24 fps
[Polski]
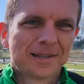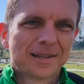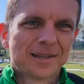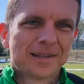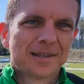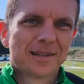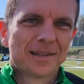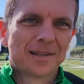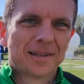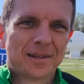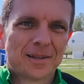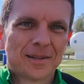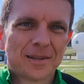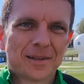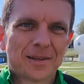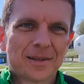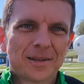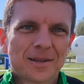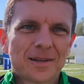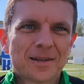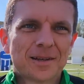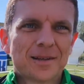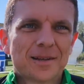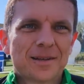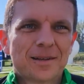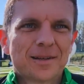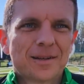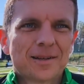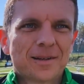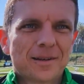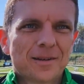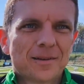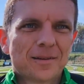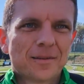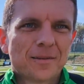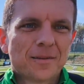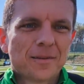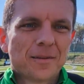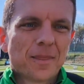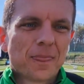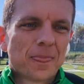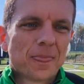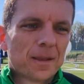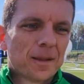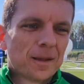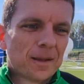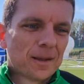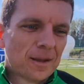Po sobudce odczucia?
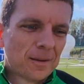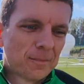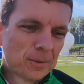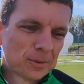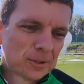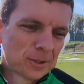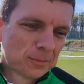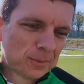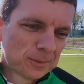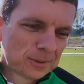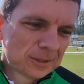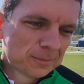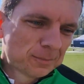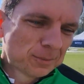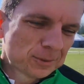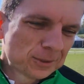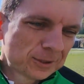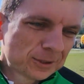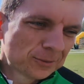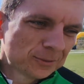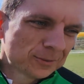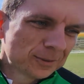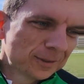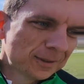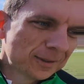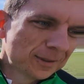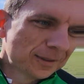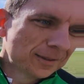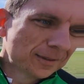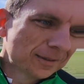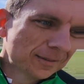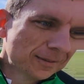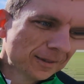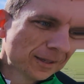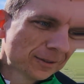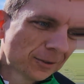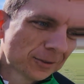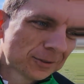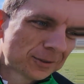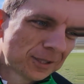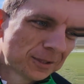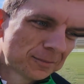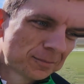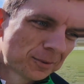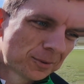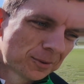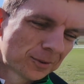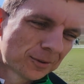E, po sobudce pozostał
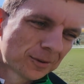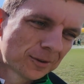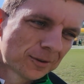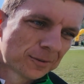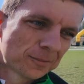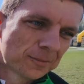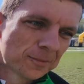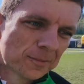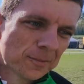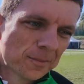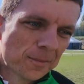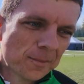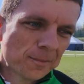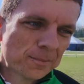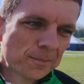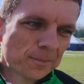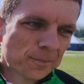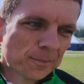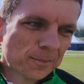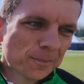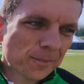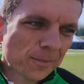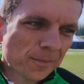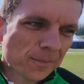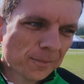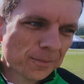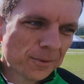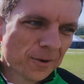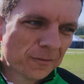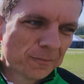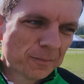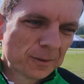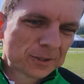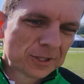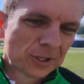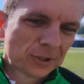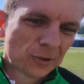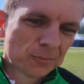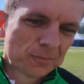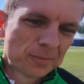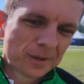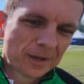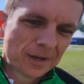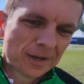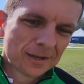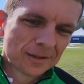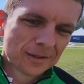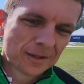niedosyt, bo byłem w pierwszej
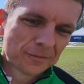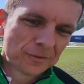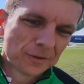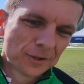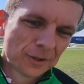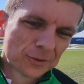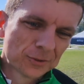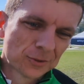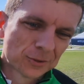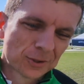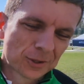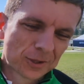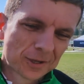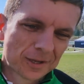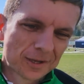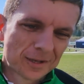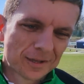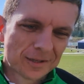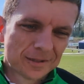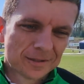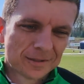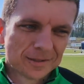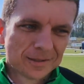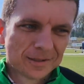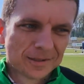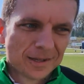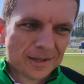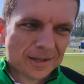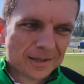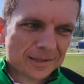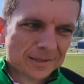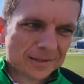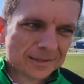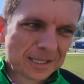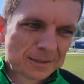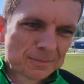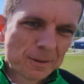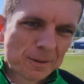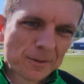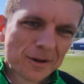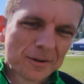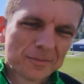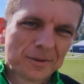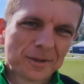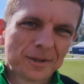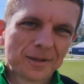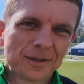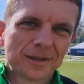grupie, ale na finiszu trochę
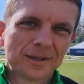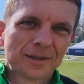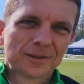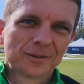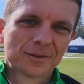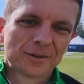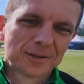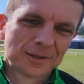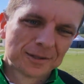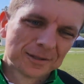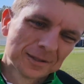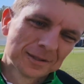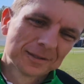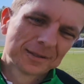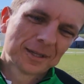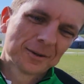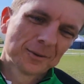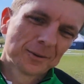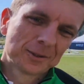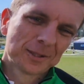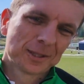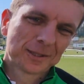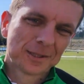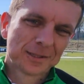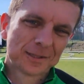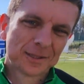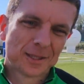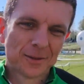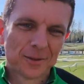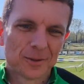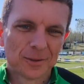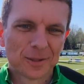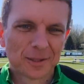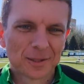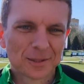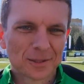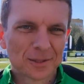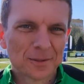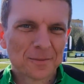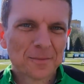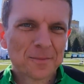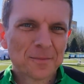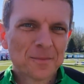zaspałem i, no i stało się jak się stało. Także.